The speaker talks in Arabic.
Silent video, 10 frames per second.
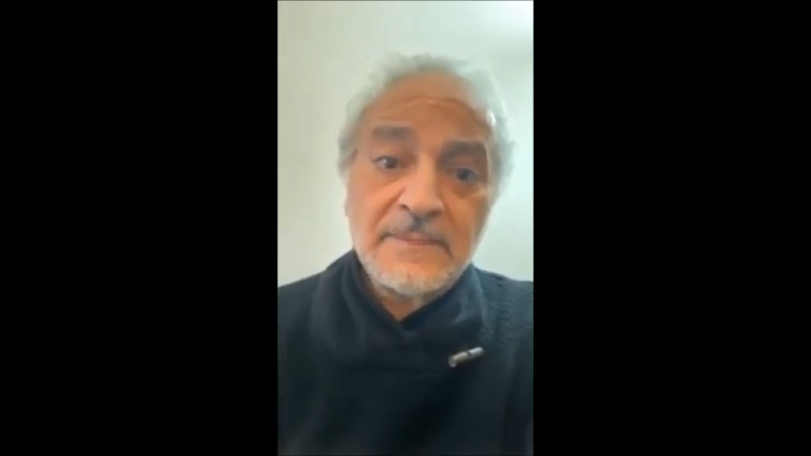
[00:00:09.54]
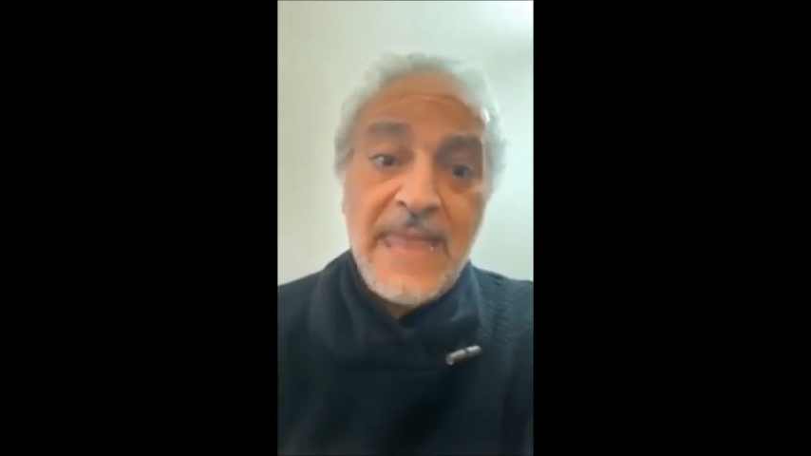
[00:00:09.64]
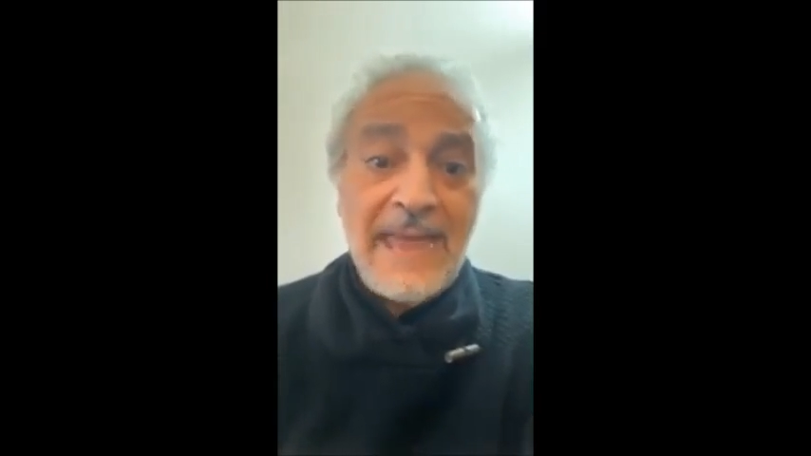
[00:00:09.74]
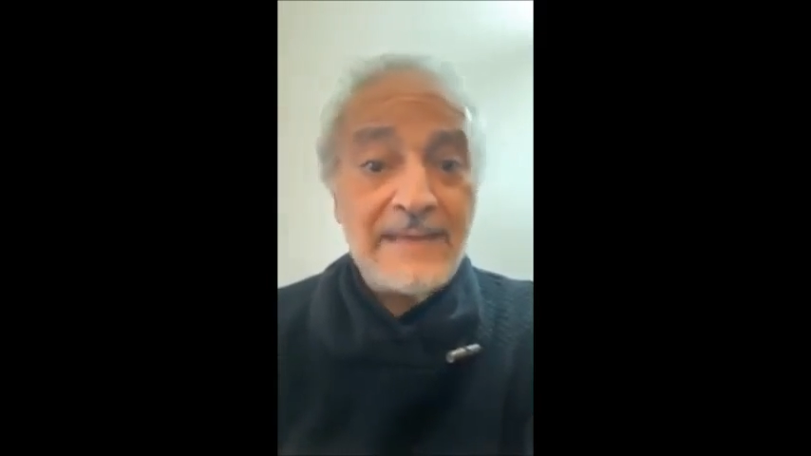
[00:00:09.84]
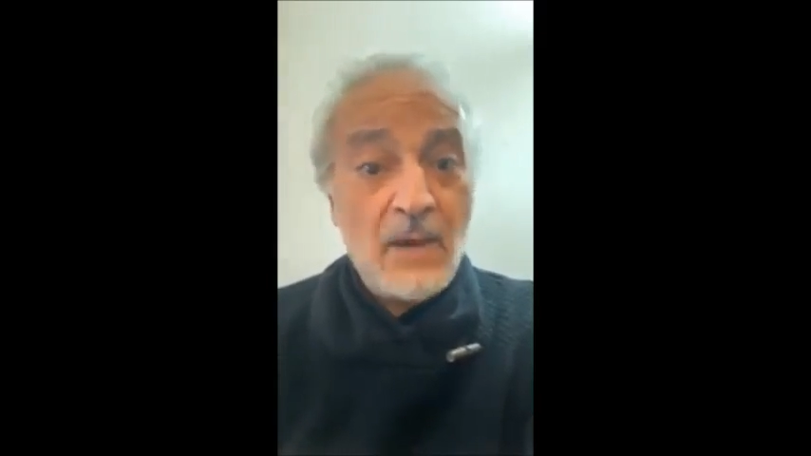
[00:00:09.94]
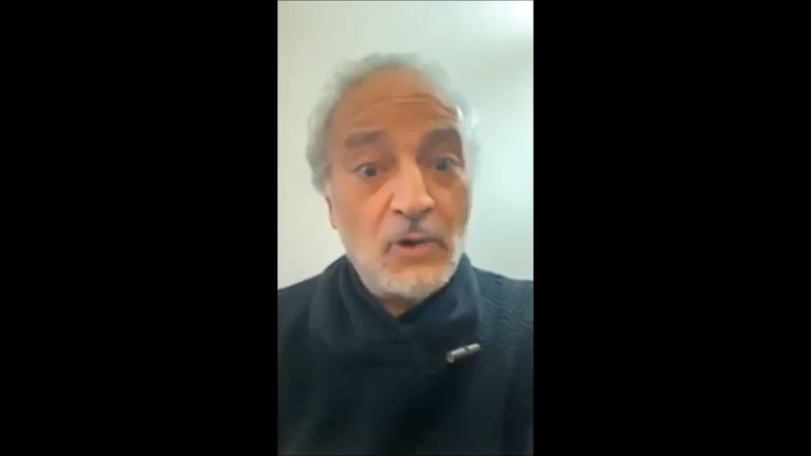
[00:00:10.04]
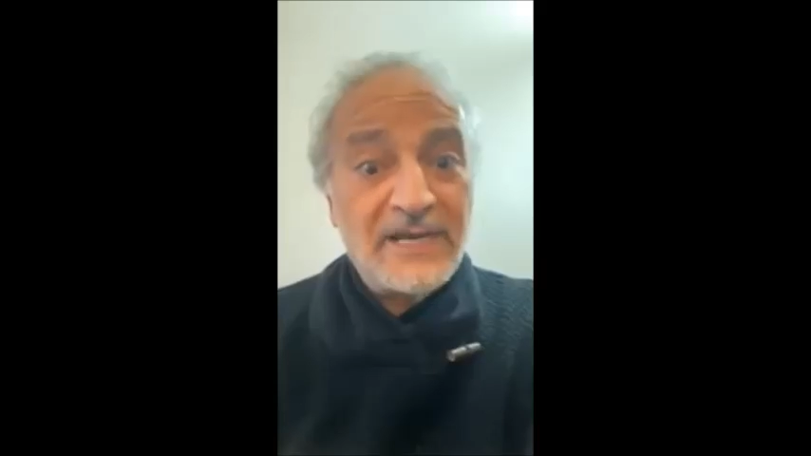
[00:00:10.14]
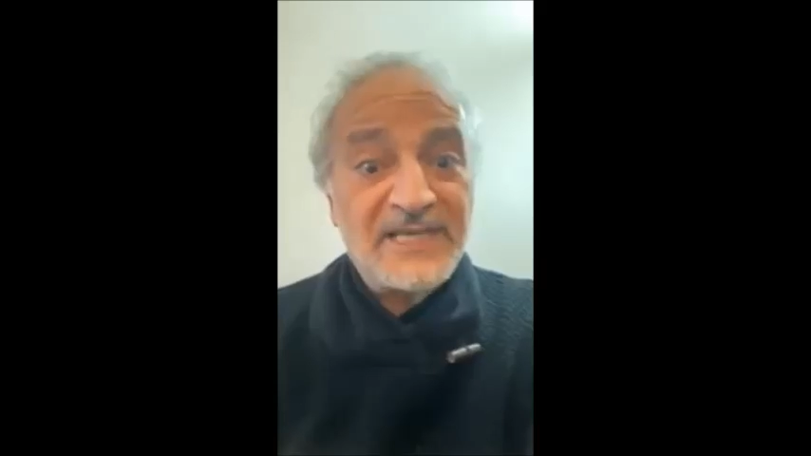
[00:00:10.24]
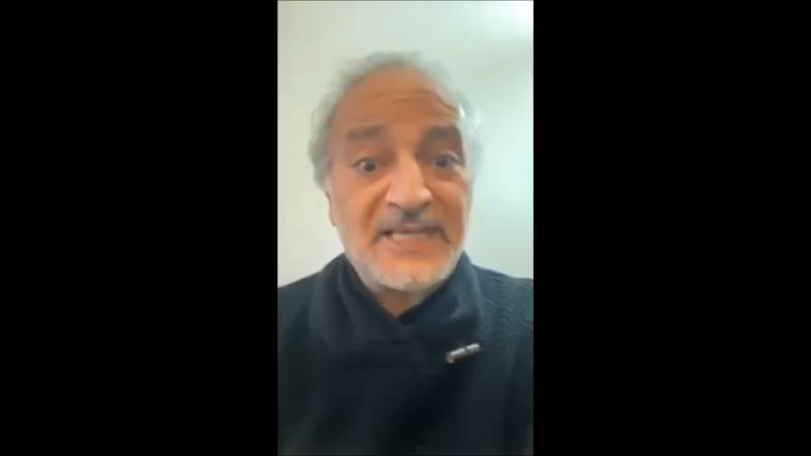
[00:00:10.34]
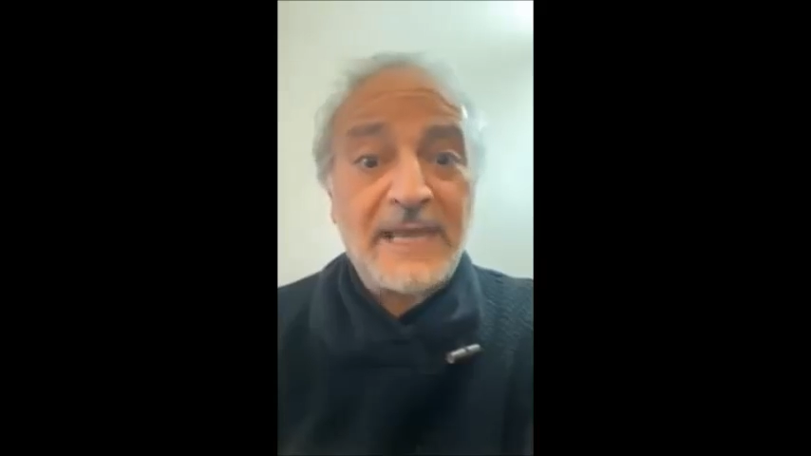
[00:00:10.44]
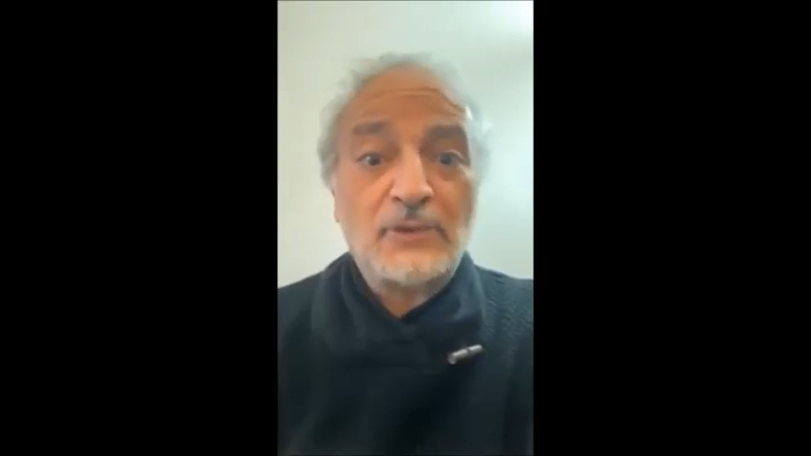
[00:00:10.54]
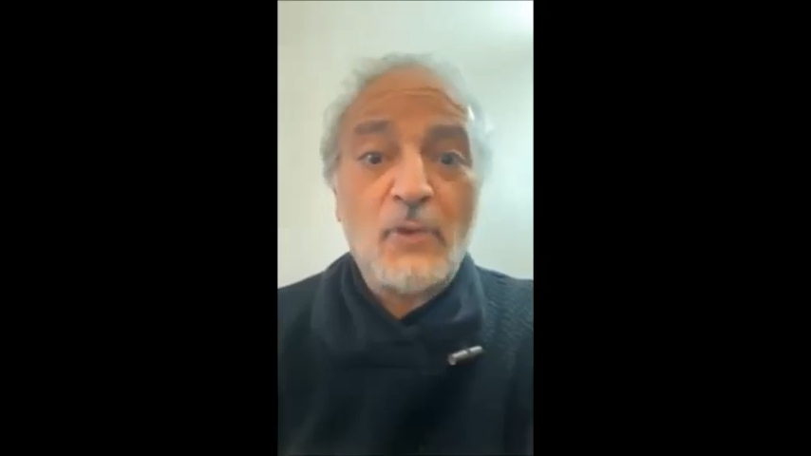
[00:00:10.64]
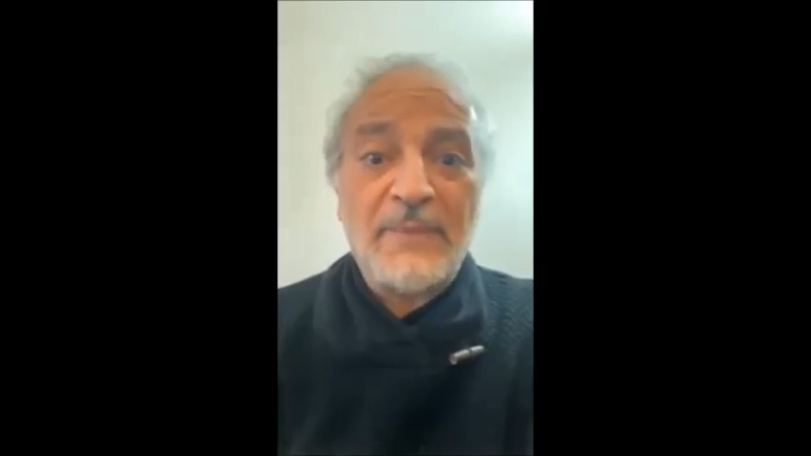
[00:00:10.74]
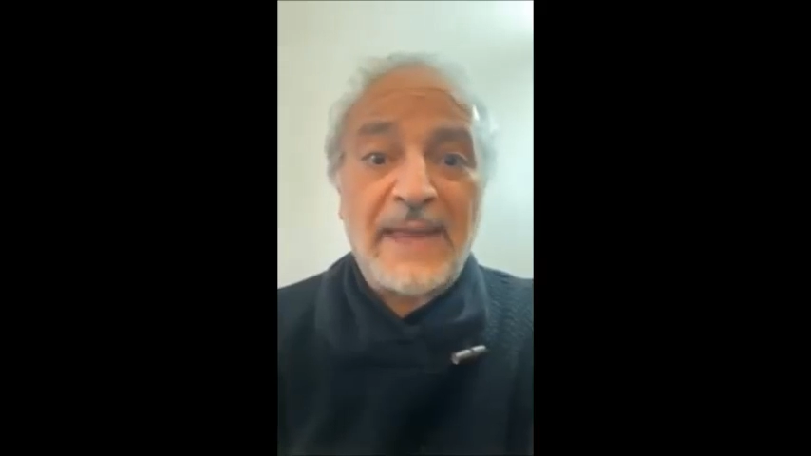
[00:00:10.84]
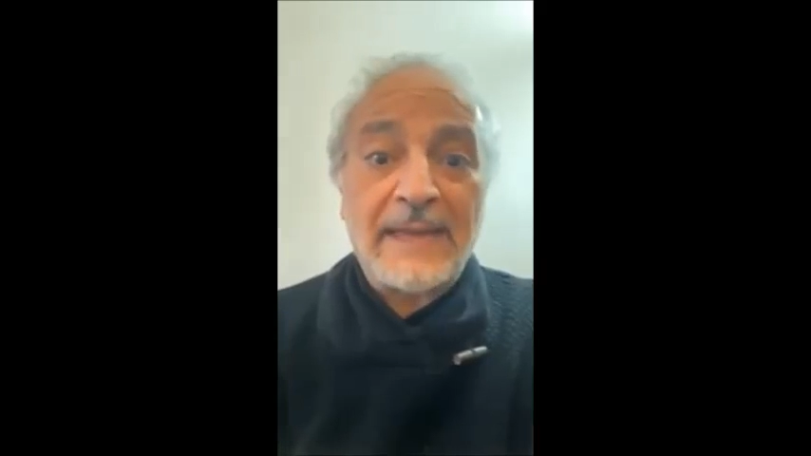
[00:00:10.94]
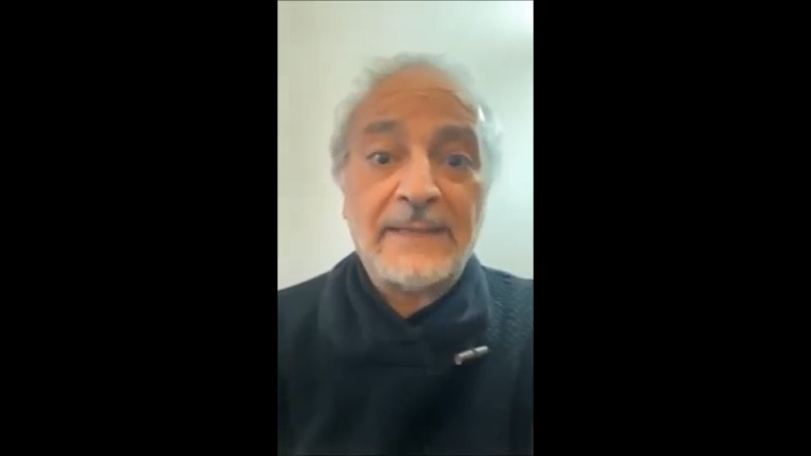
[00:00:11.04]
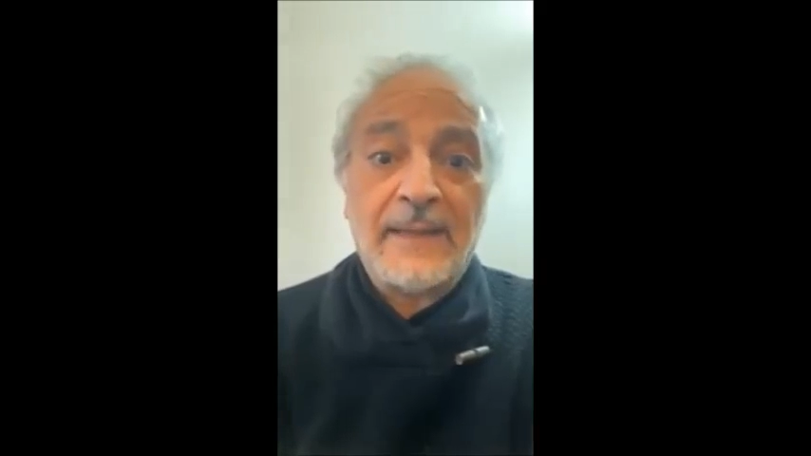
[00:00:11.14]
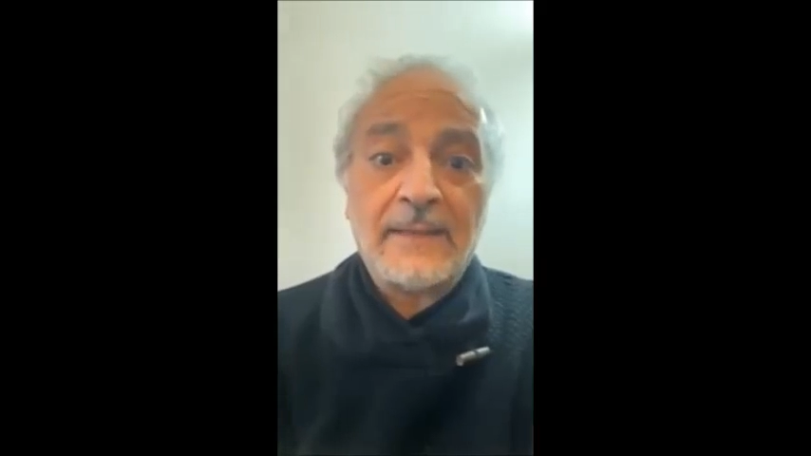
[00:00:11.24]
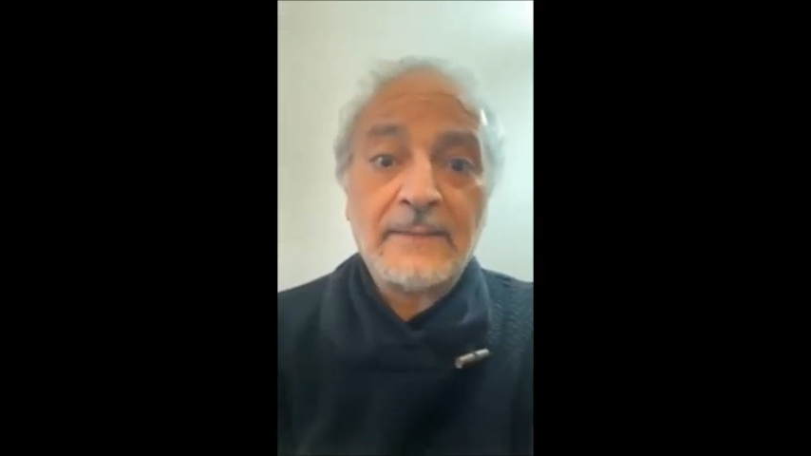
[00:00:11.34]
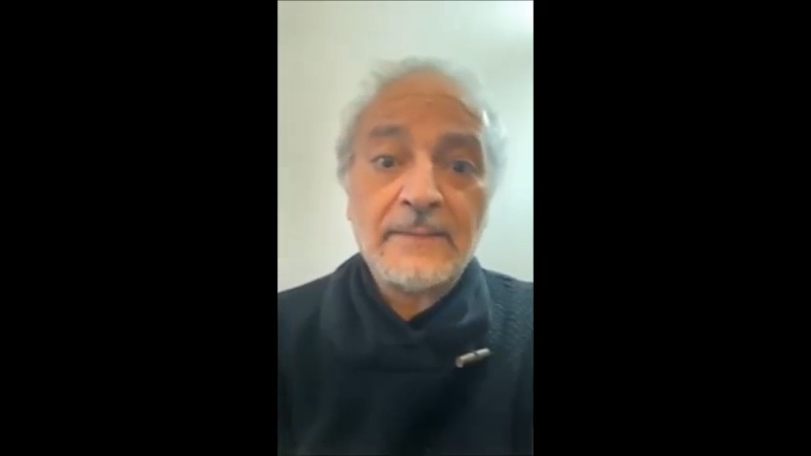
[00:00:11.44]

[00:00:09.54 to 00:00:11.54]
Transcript: لانه الرشاد بعينه